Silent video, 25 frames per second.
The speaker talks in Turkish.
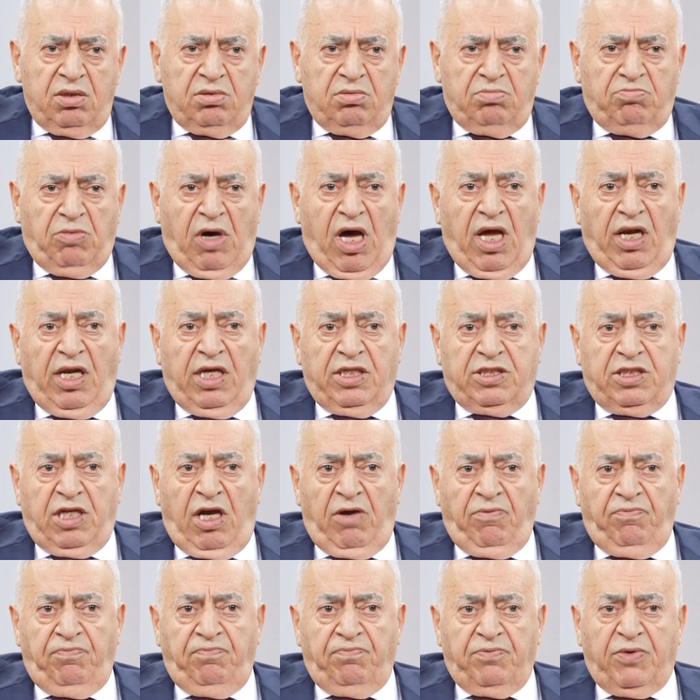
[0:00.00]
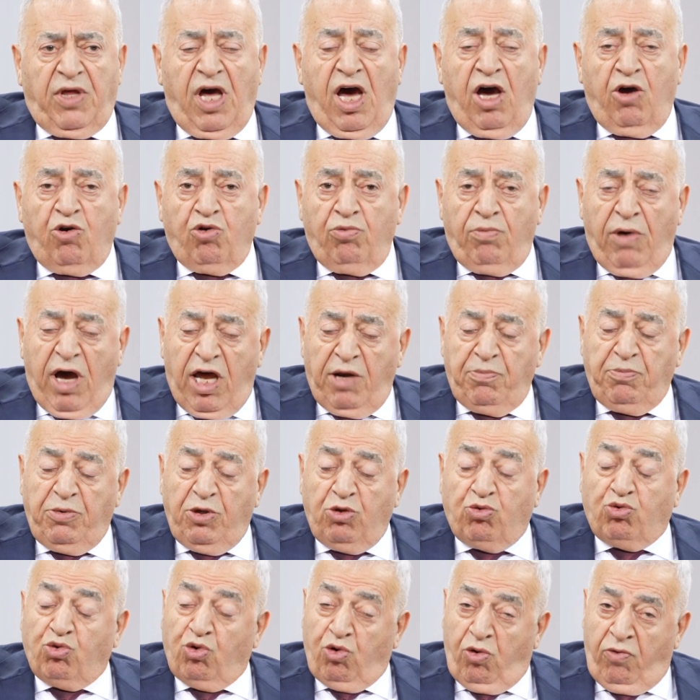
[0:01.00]
Maalesef tarumar
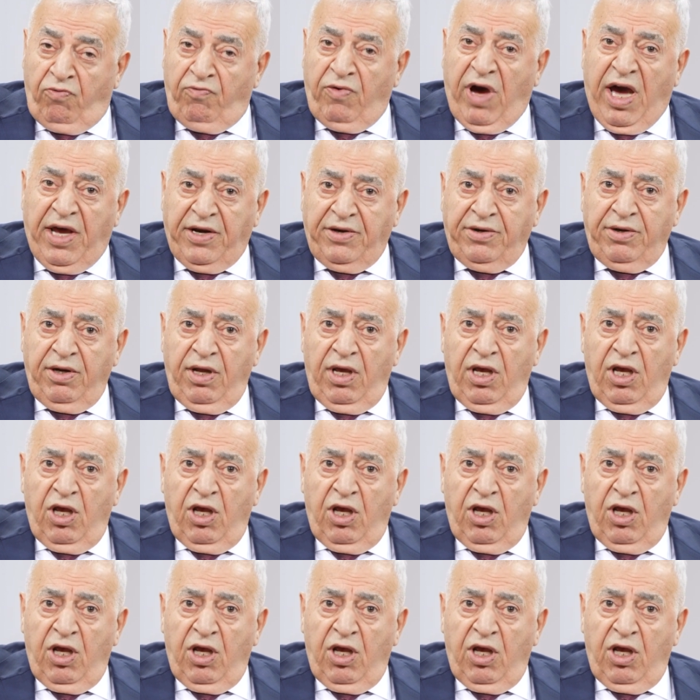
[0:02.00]
bir durum var.